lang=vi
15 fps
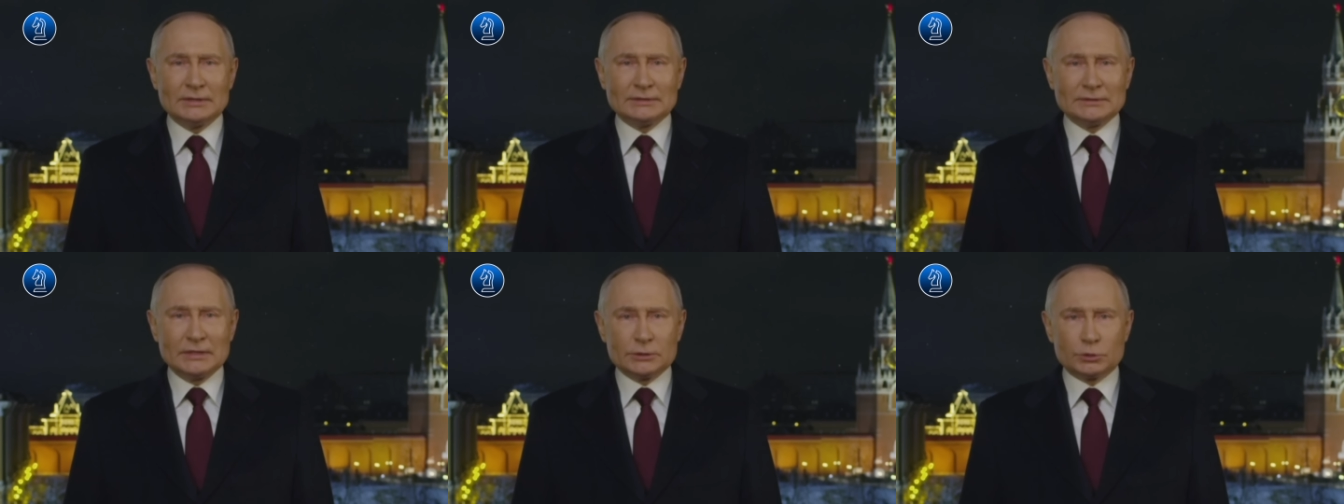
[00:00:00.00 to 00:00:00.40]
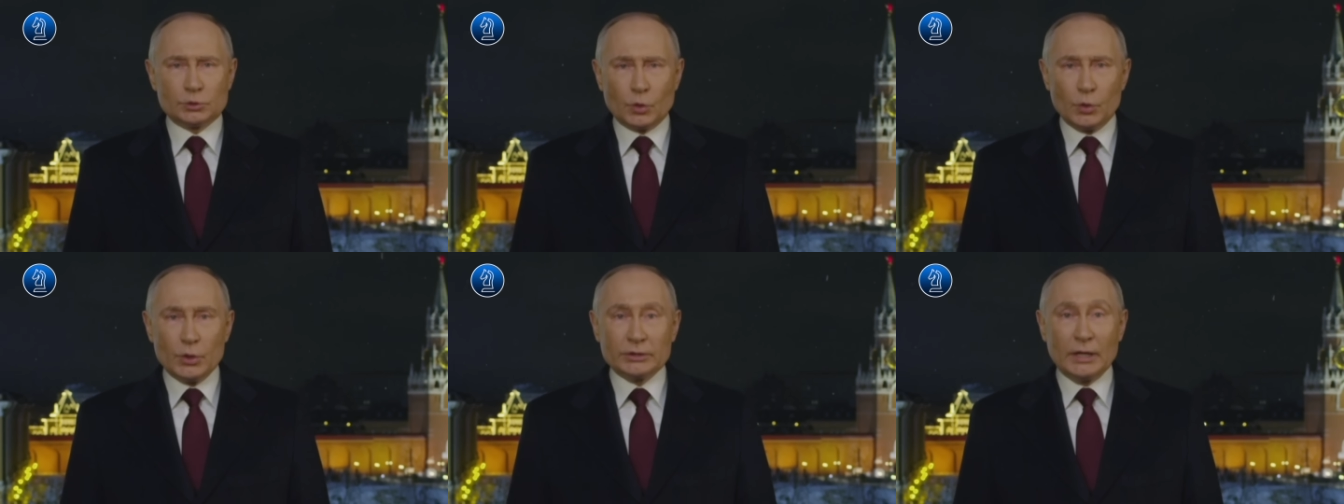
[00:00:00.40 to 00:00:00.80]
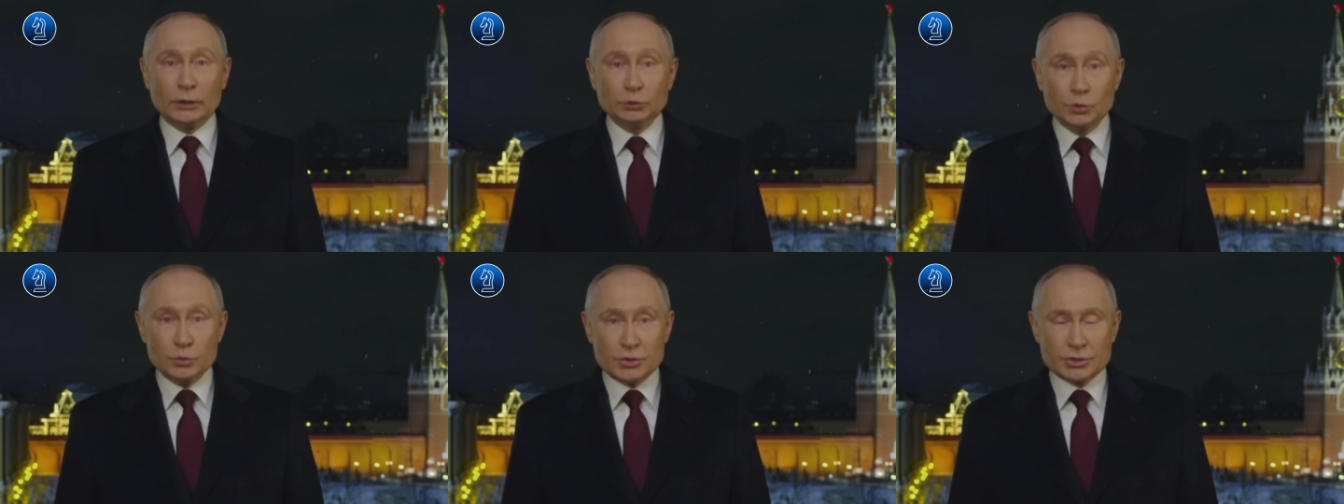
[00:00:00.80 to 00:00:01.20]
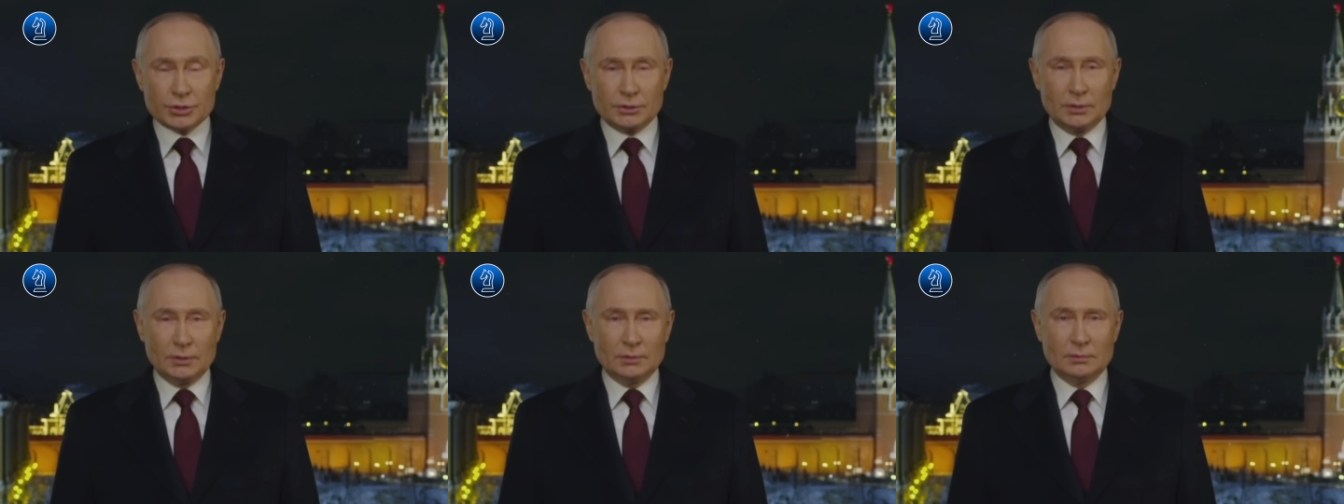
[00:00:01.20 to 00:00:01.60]
Ông ấy nhấn mạnh đây là
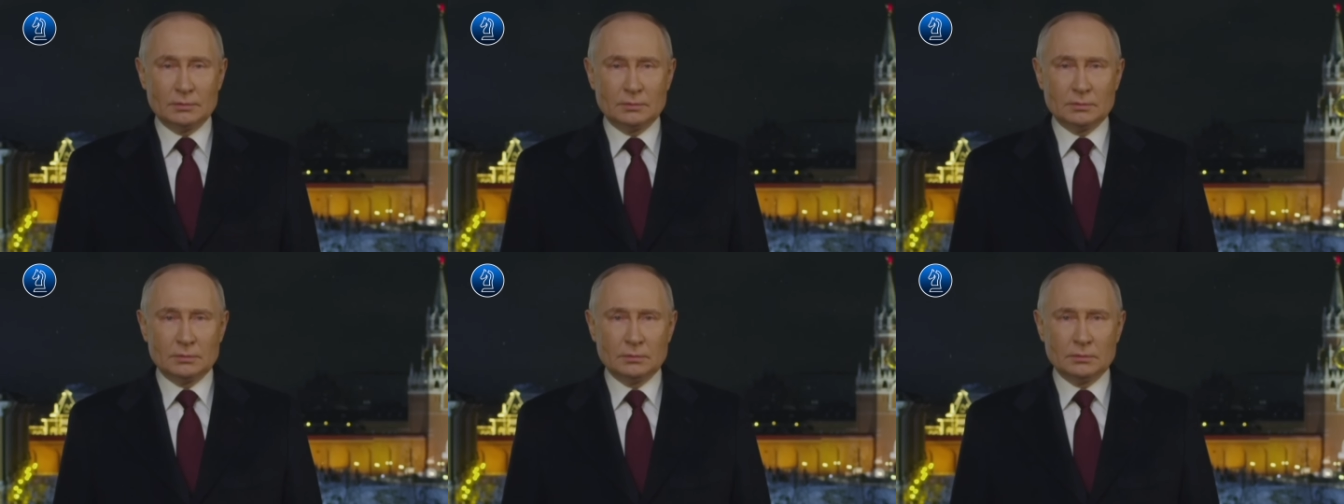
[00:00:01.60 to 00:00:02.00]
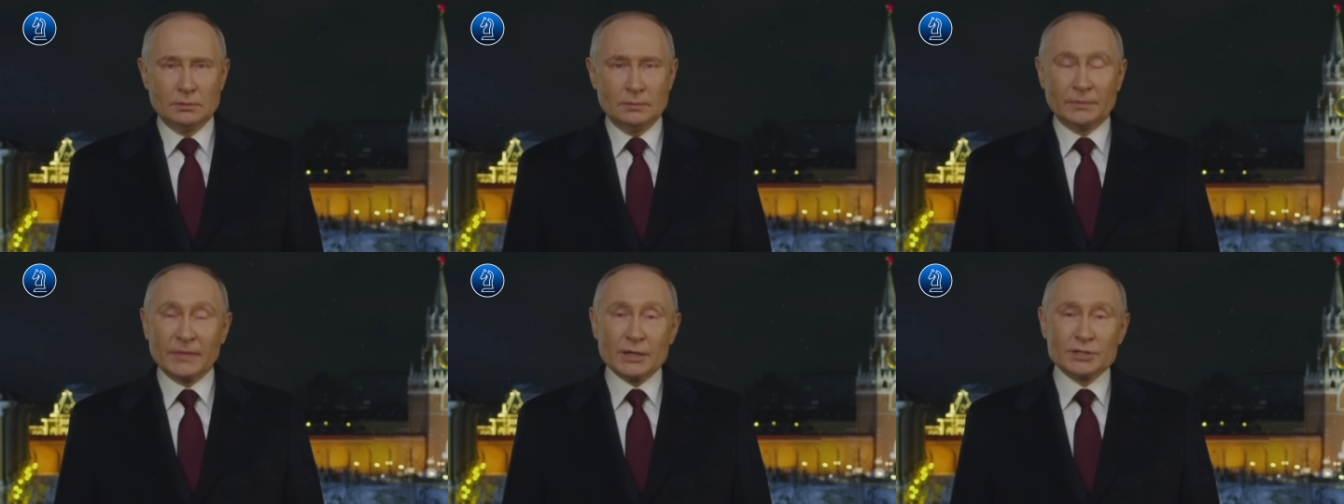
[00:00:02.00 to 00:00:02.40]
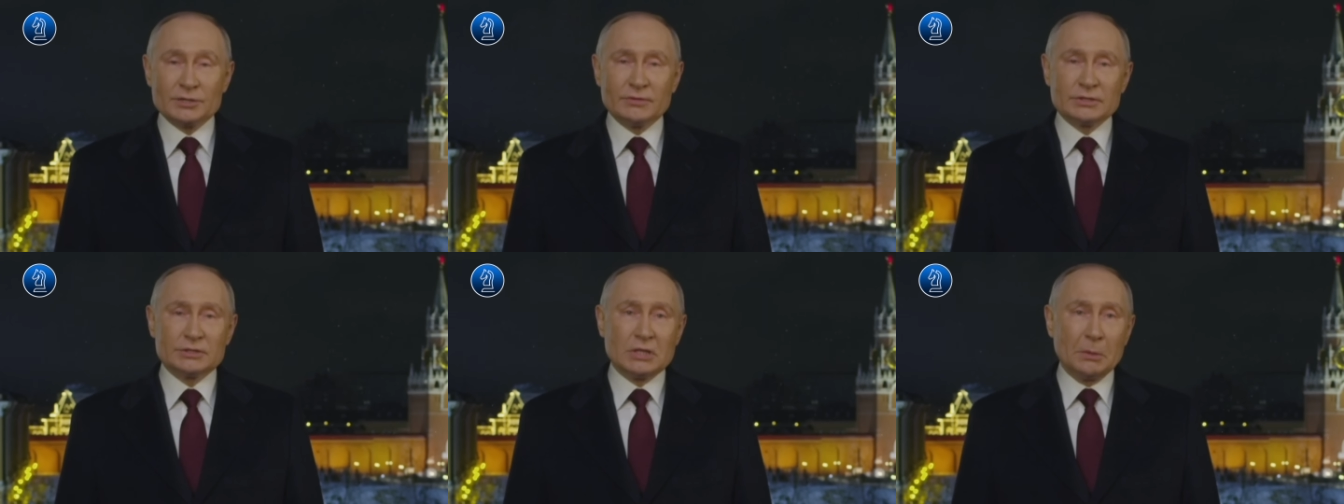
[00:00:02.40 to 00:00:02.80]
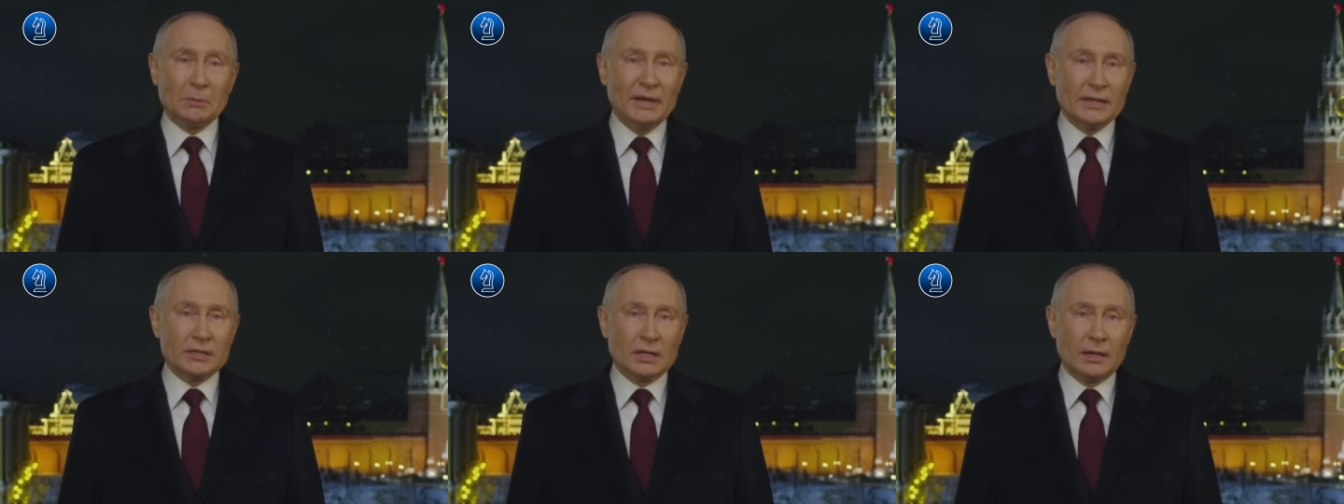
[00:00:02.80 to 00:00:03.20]
cuộc chiến mà Nga chưa
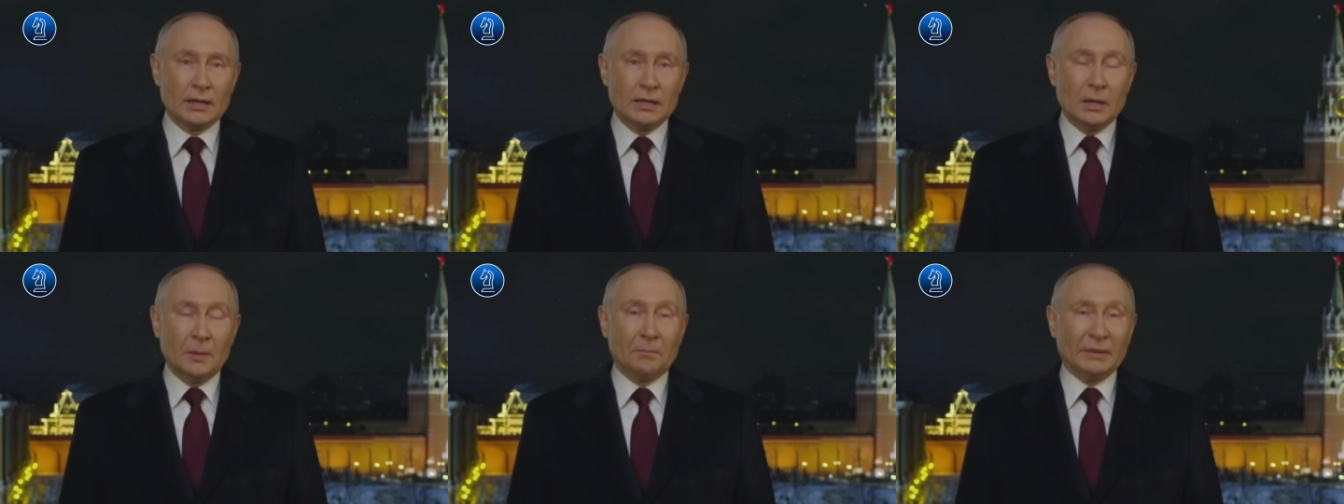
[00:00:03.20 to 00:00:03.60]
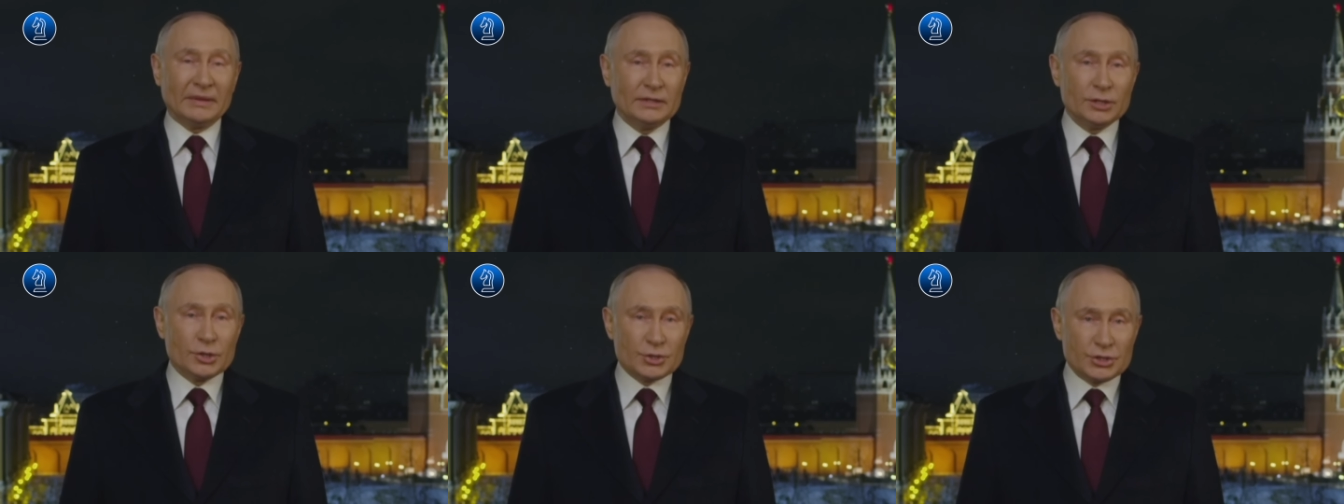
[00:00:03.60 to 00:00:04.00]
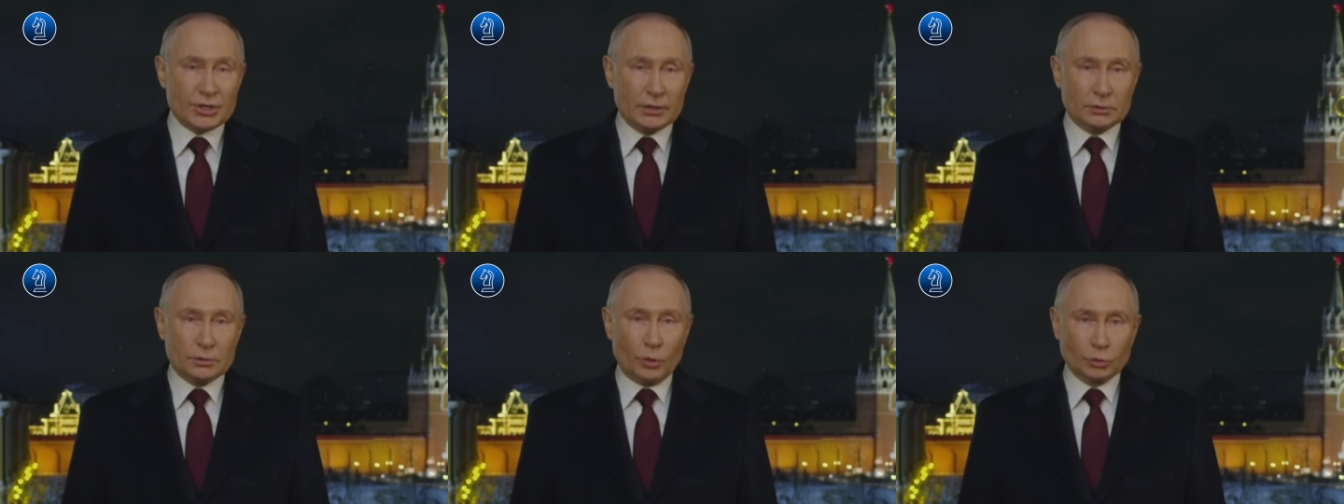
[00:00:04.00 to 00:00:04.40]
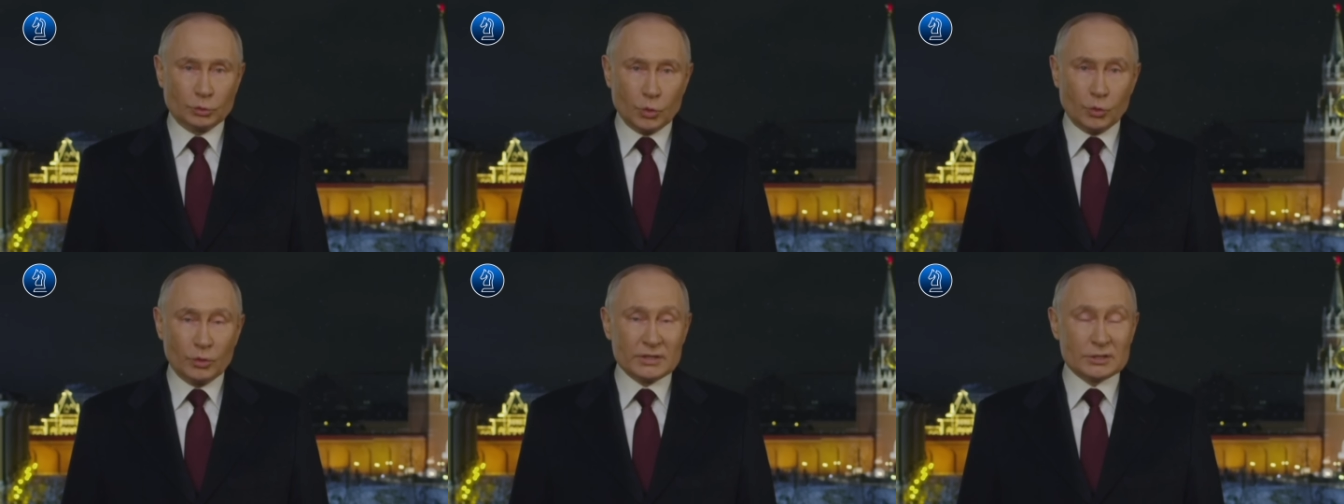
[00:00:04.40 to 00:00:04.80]
bao giờ mong muốn tham gia nhưng đã
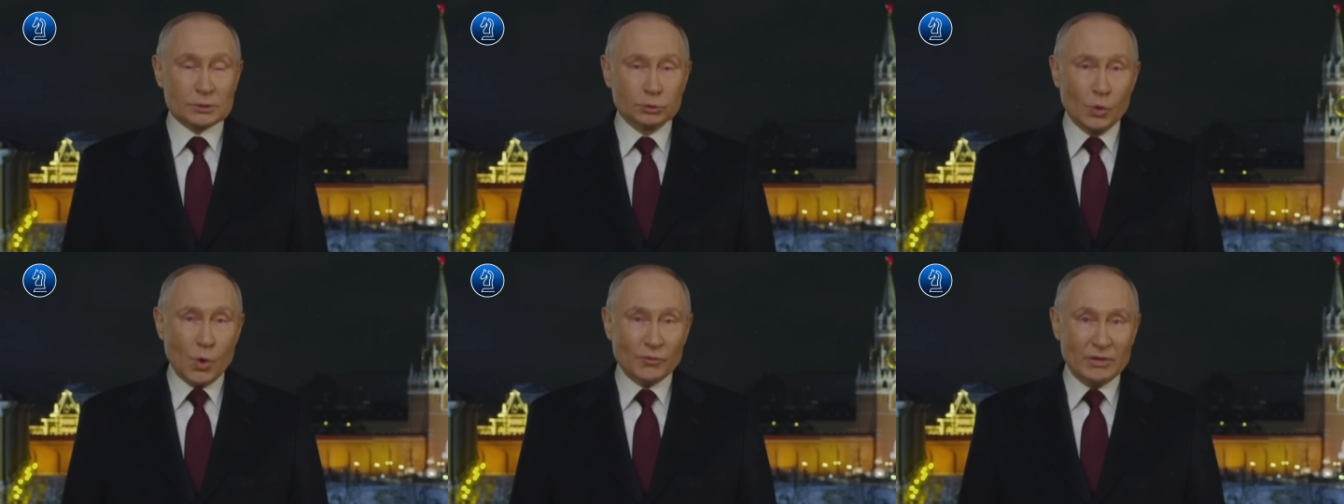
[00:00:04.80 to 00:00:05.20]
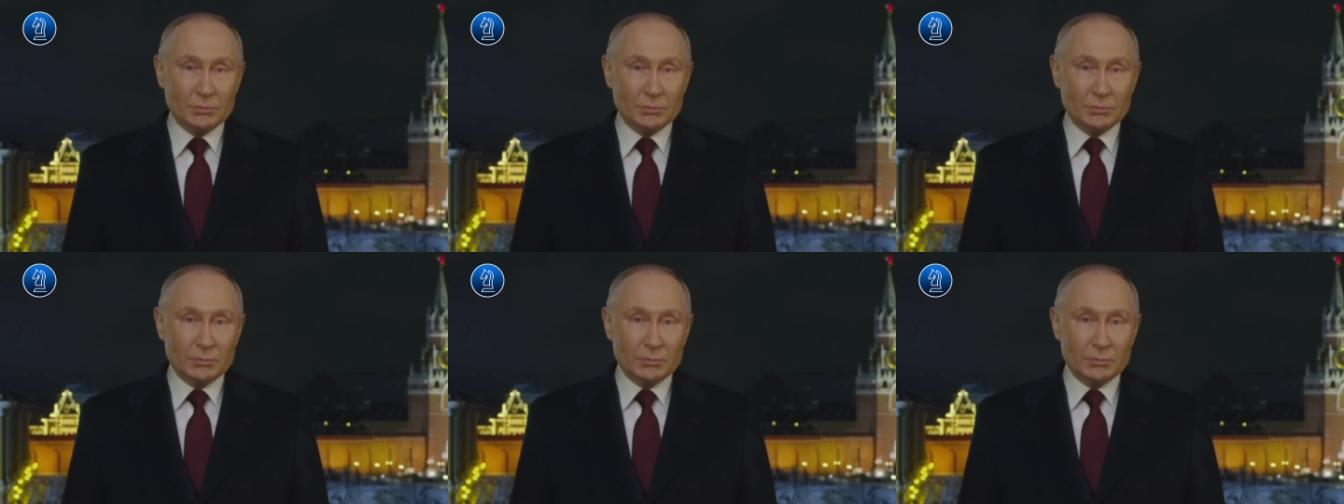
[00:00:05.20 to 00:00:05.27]
bị NATO kích